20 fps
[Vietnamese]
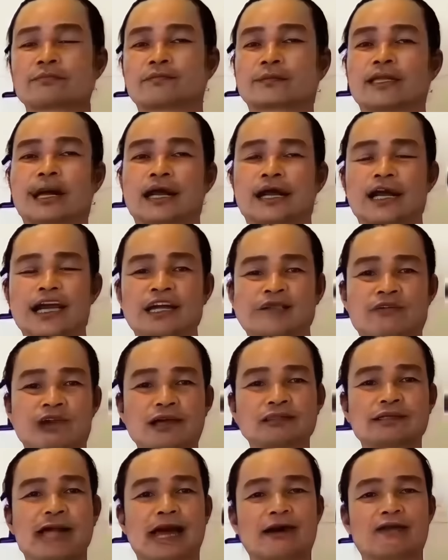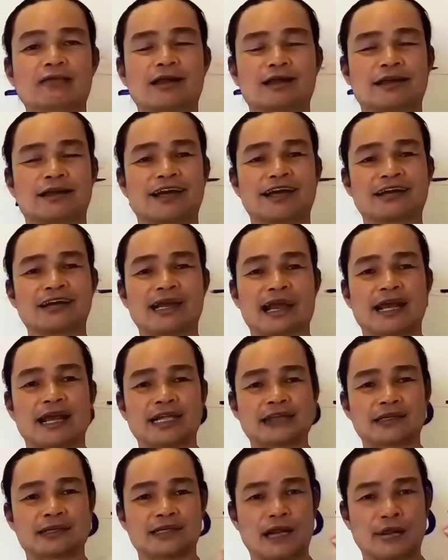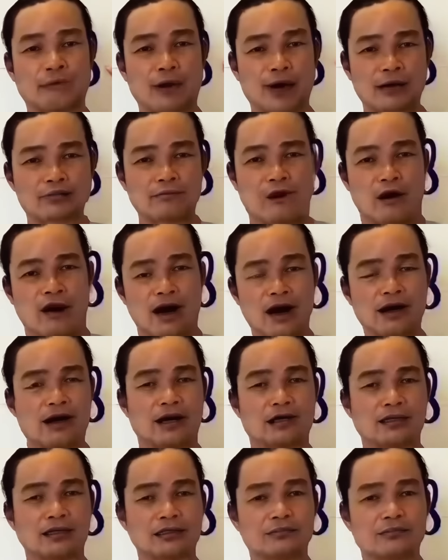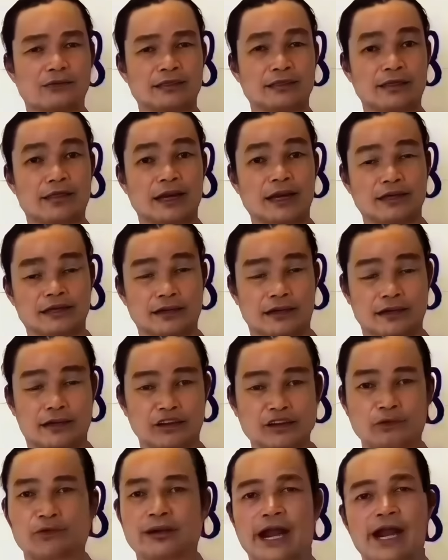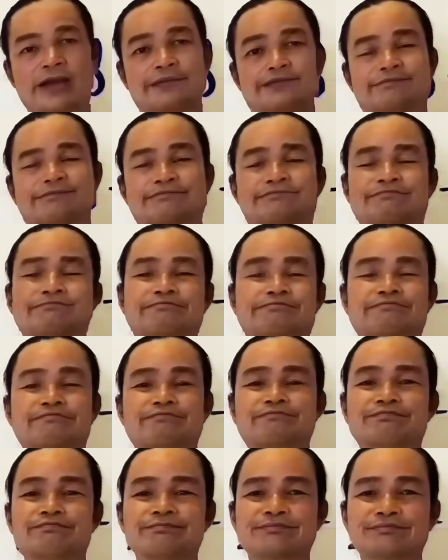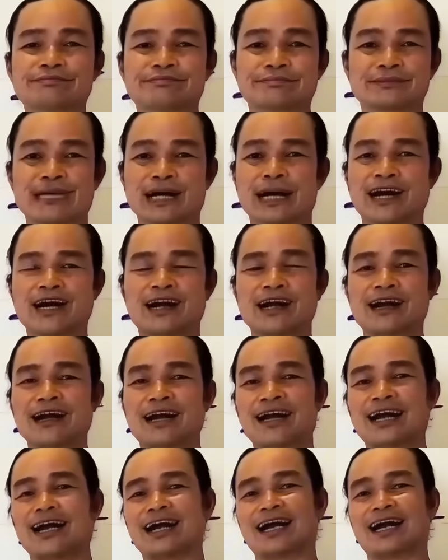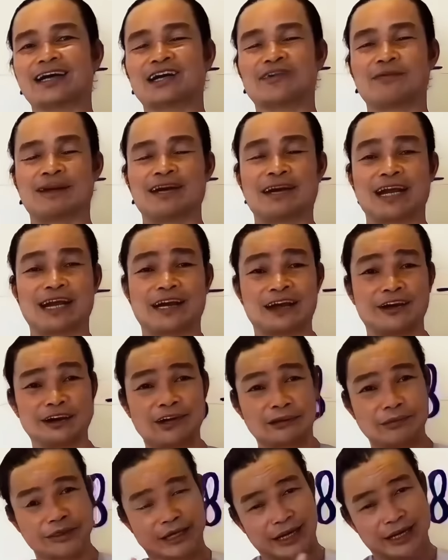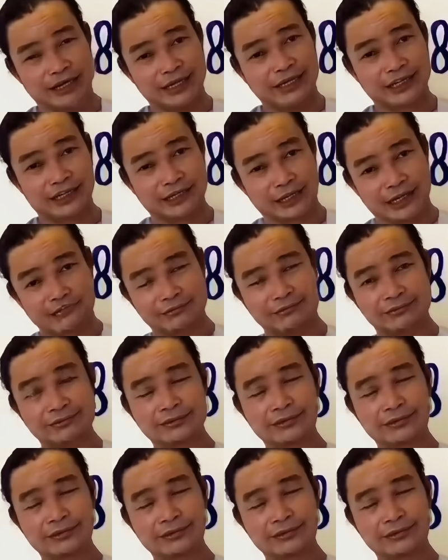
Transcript: là cái y phấn tạo là những cái giải rách người ta quăng bỏ ở bên lề đường ở thùng rác đó có phải là ngược không quý vị đi ngược không